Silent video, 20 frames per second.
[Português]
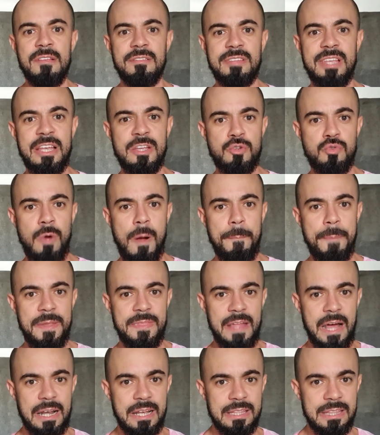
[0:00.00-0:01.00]
seja uma
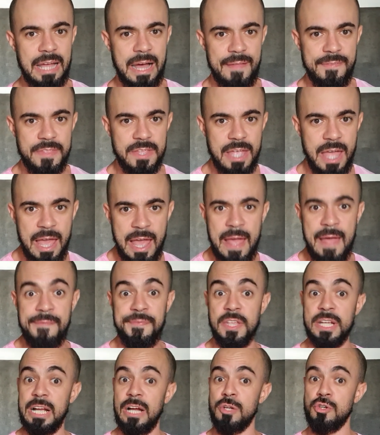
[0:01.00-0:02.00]
penalidade
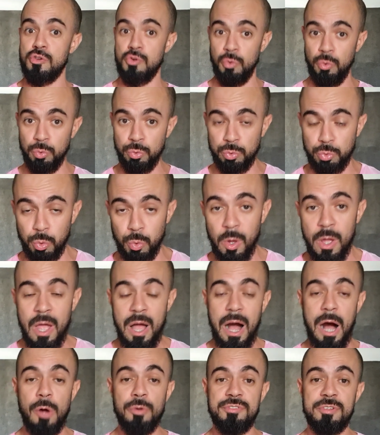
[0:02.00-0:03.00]
ética junto
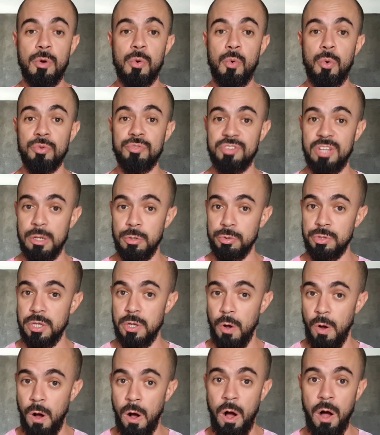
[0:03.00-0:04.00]
ao seu conselho de
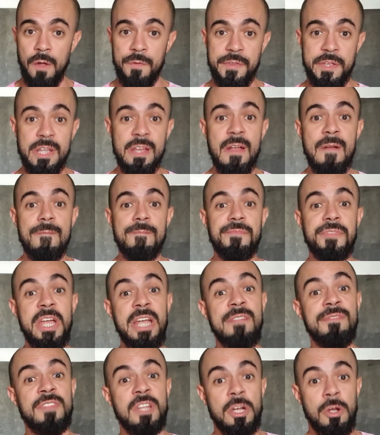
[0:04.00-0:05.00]
ordem,
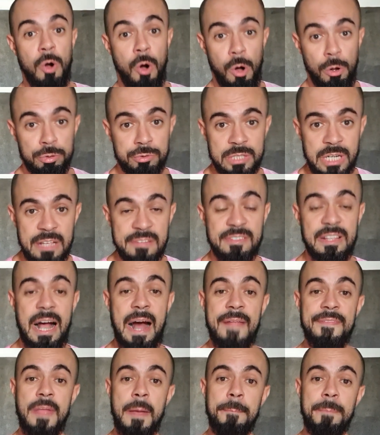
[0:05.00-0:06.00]
dentre outras,
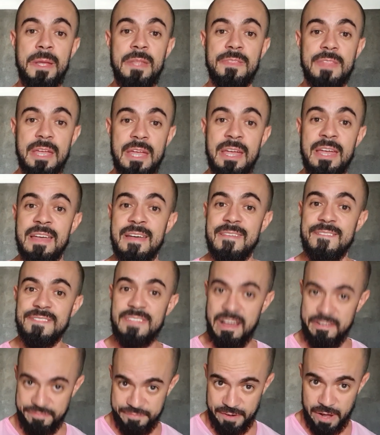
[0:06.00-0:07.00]
a depender
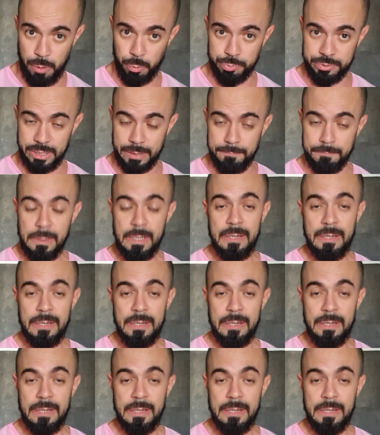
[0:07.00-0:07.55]
da falta.